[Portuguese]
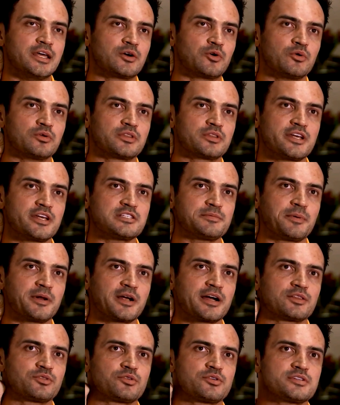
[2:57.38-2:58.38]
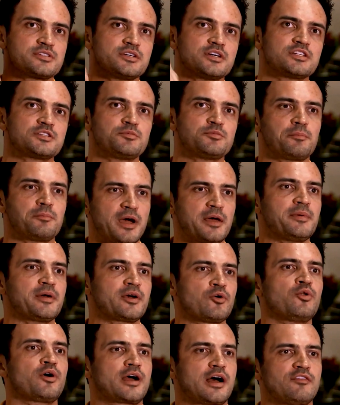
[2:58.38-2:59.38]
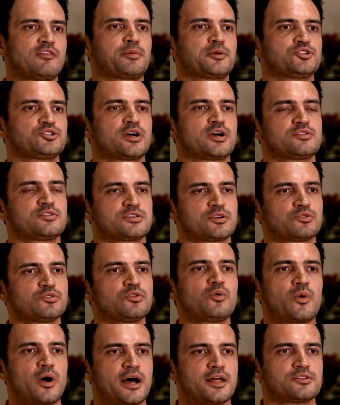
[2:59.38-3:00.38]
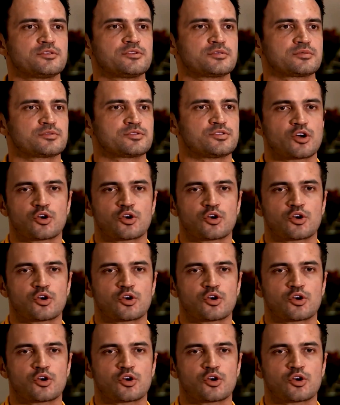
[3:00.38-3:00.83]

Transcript: E com 13 para 14 anos, meu pai me colocava para jogar no segundo quadro.